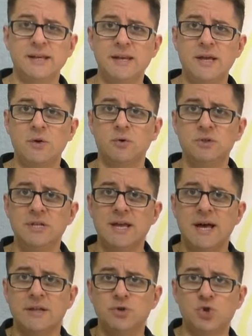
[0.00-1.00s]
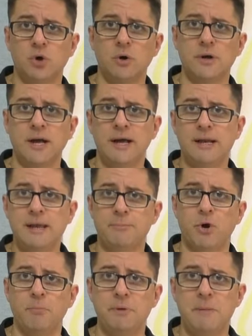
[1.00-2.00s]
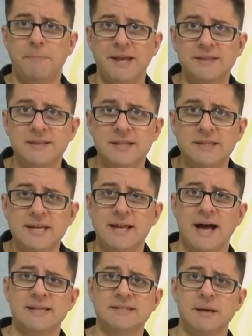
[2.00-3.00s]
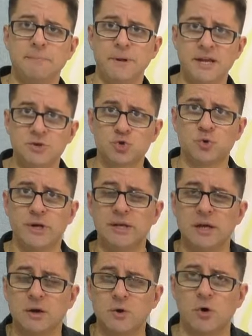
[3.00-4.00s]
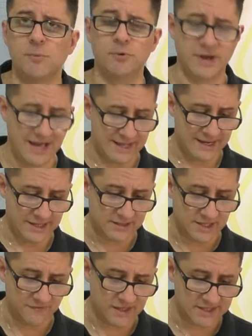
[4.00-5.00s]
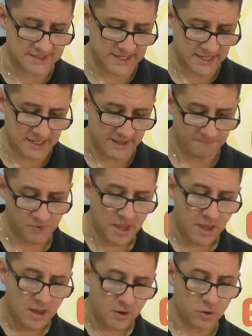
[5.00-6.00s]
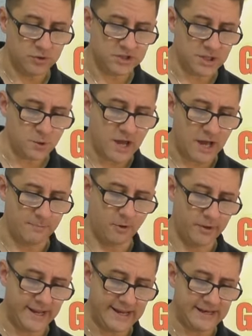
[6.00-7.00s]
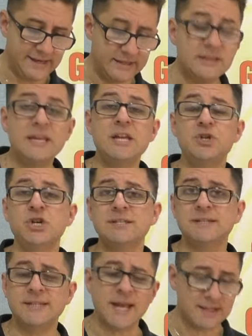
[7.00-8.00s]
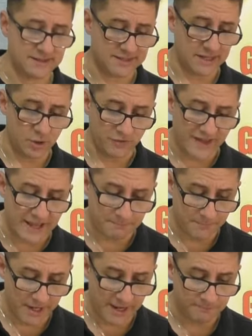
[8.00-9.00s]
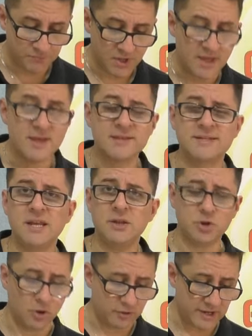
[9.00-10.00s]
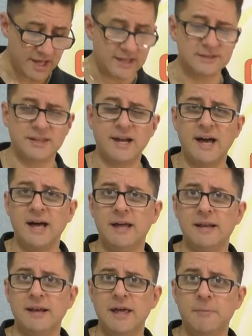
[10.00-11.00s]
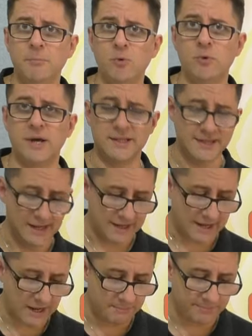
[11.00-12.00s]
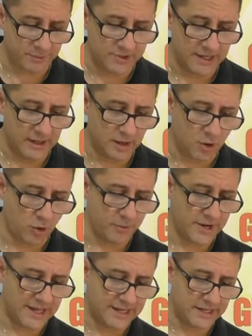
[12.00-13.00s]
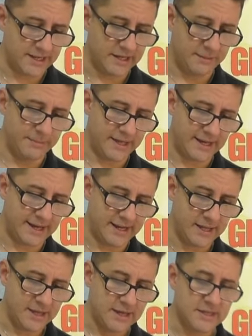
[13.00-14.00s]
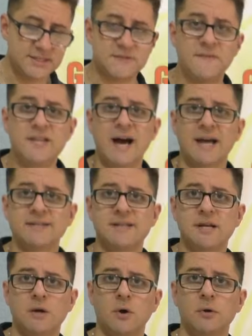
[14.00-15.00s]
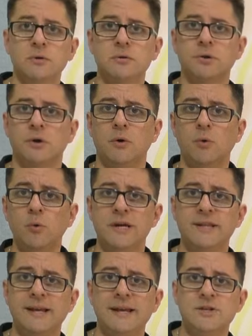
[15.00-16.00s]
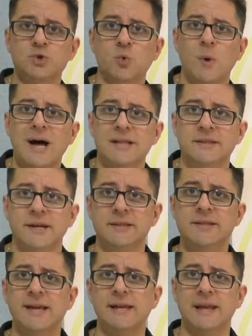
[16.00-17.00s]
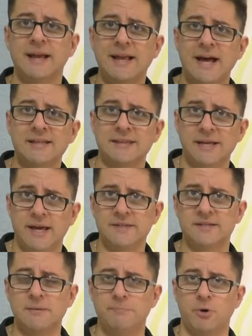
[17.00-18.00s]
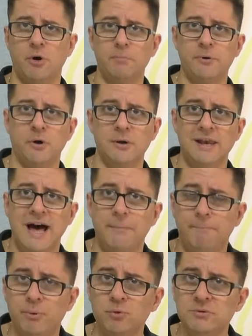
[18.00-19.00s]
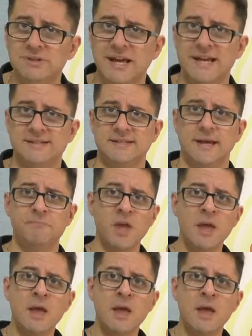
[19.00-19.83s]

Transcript: dell'Icodia gioca le proprie partite in casa presso il comunale di Vizzini. Continuiamo il 17 novembre. Si ritorna tra le mura del campo del comunale di Gran Michele sfidarsi contro una delle squadre del catanese proprio la Puntese.